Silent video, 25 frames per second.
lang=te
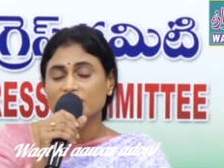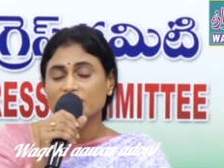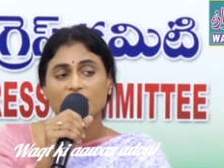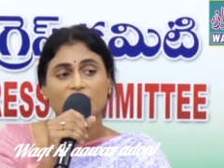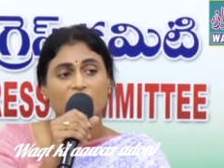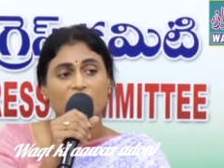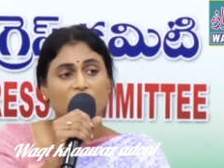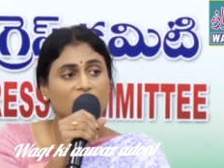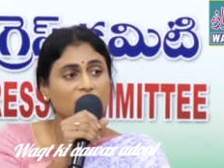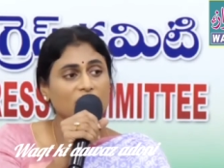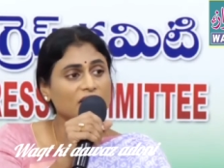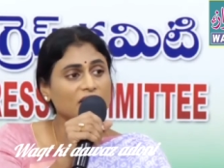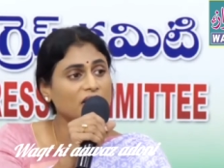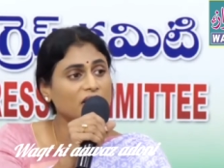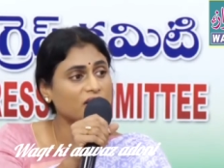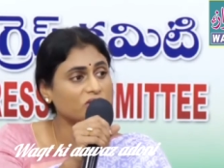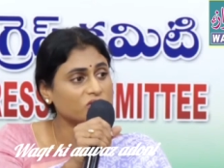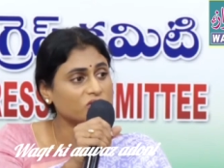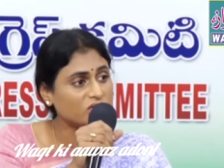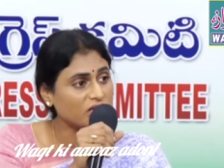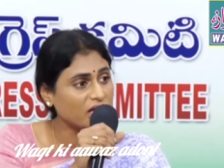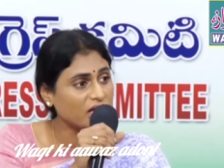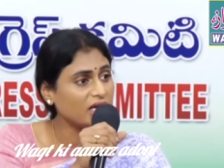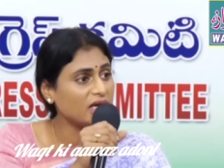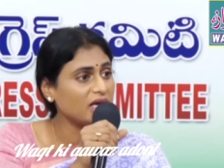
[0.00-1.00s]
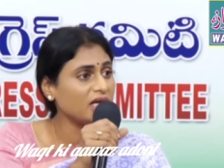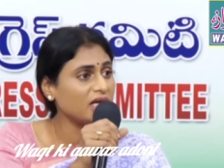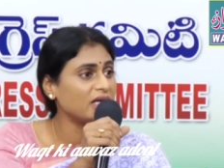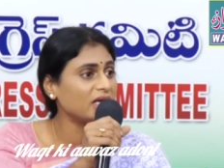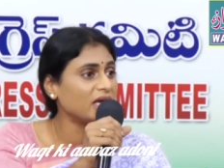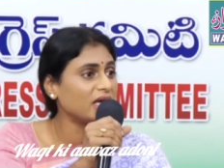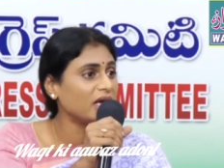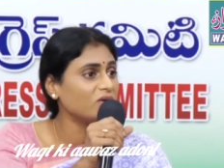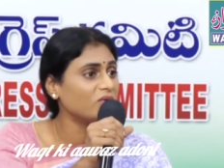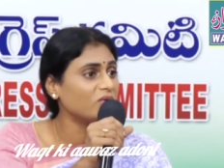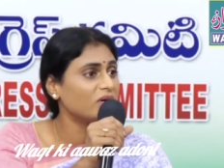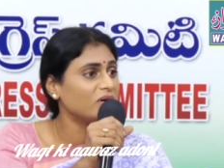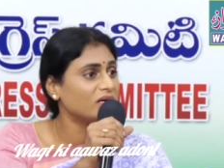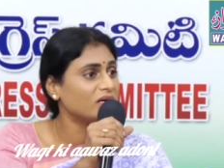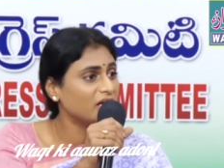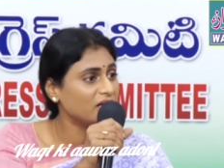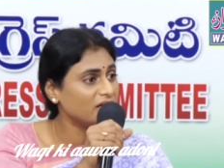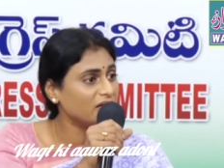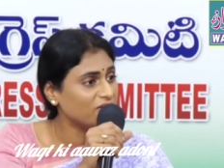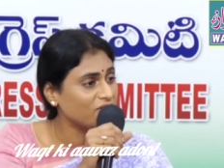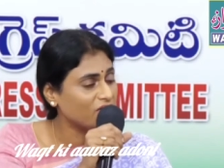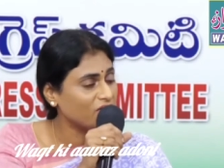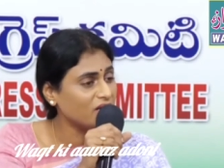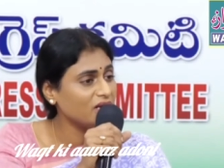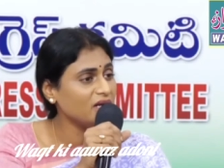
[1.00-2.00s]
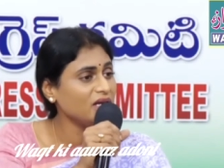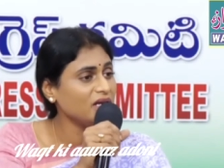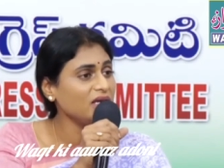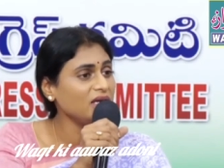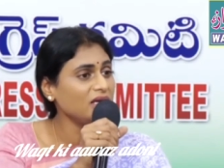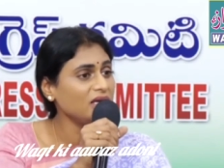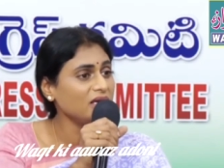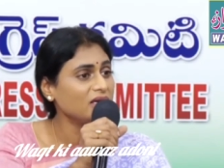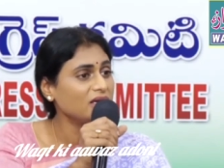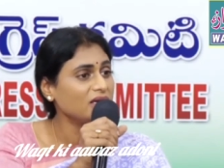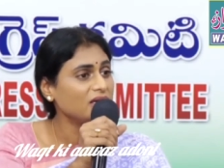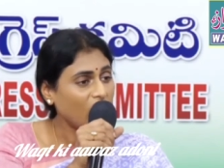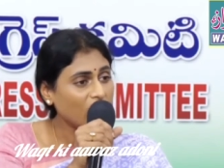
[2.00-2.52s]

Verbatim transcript: రాజశేఖర రెడ్డి గారు చేయగలిగారు అంటే ఇవన్నీ